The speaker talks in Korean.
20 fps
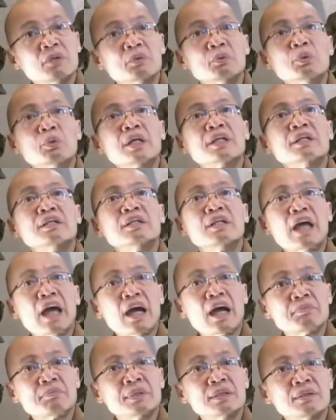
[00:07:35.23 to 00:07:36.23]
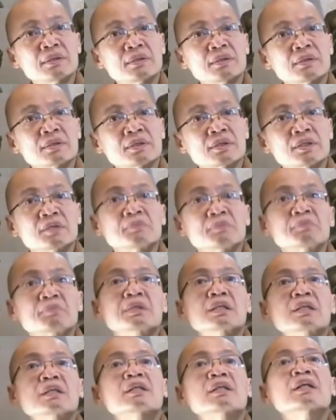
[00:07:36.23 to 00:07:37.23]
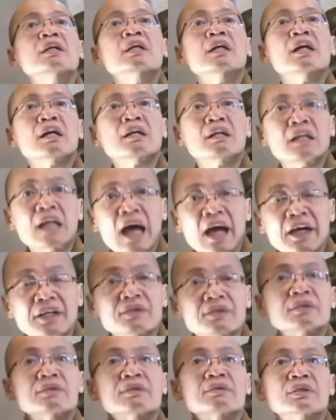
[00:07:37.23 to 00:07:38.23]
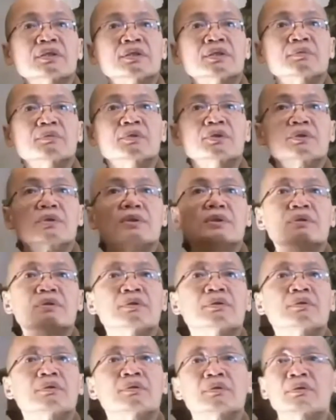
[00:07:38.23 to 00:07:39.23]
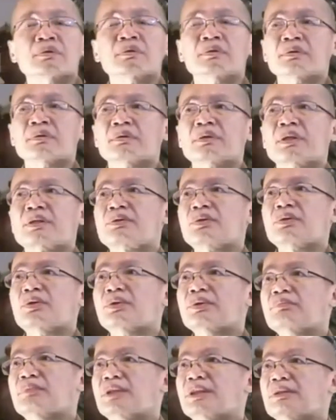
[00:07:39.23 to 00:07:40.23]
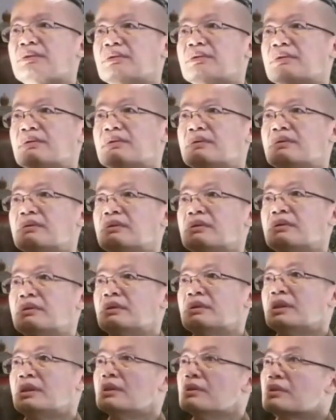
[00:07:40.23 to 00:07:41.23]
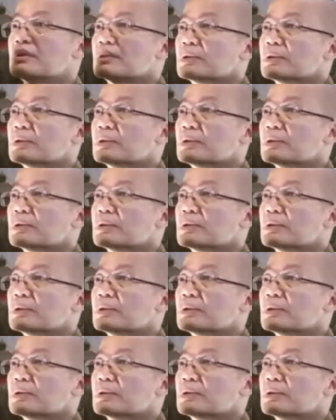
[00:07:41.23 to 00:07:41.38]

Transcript: 어떤 법으로 참회합니까? 만불참회, 양엄참 등입니다.